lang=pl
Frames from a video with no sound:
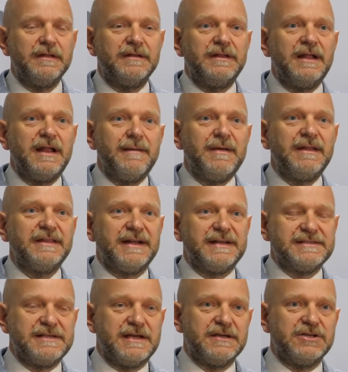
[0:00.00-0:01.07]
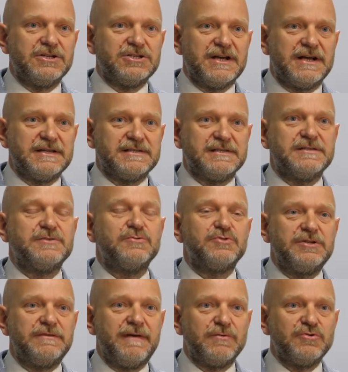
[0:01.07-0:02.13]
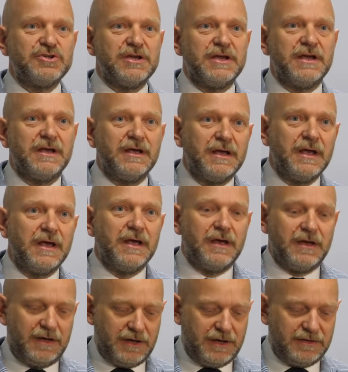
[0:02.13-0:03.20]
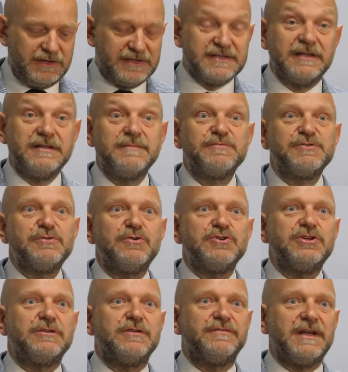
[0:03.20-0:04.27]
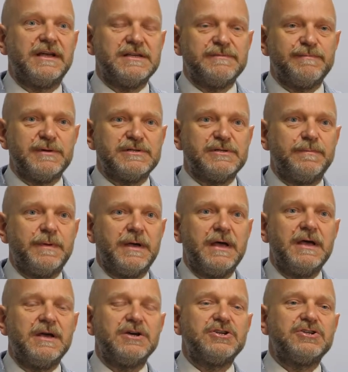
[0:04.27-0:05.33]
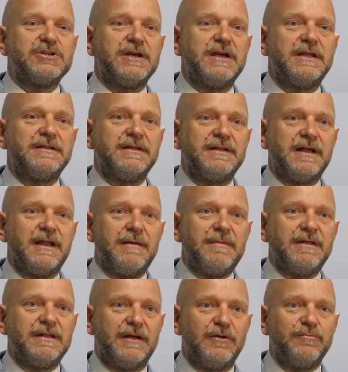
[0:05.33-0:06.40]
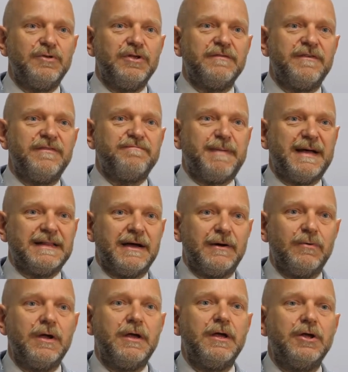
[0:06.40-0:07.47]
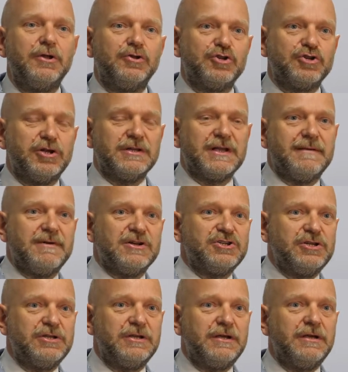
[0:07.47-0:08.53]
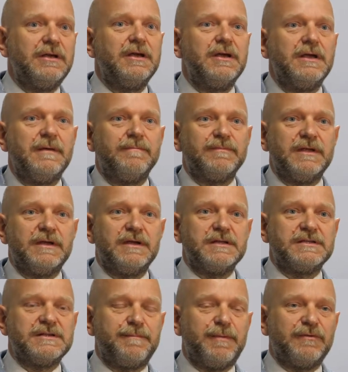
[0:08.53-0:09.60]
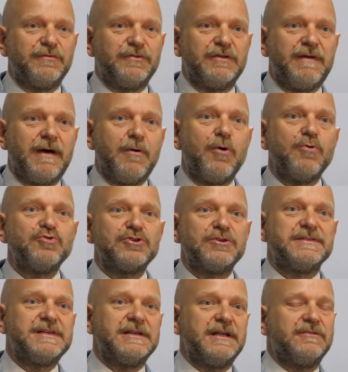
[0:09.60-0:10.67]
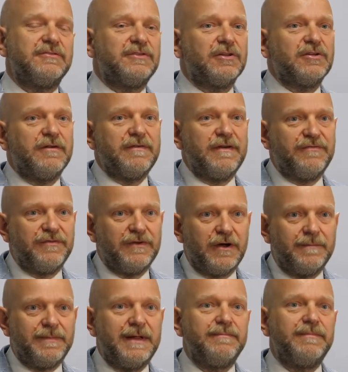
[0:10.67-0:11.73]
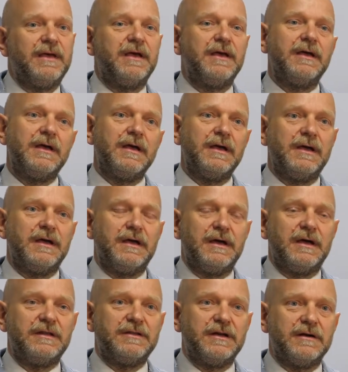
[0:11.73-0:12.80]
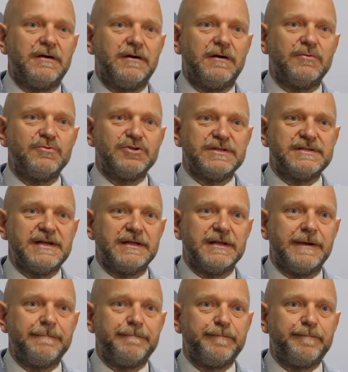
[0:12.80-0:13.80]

Ten element raz na jakiś czas zużywał się, e, niestety psuło się to w taki sposób, że ten element aluminiowy wpadał do środka maszyny, e, co powodowało uszkodzenia dodatkowe w obrębie e, tego urządzenia.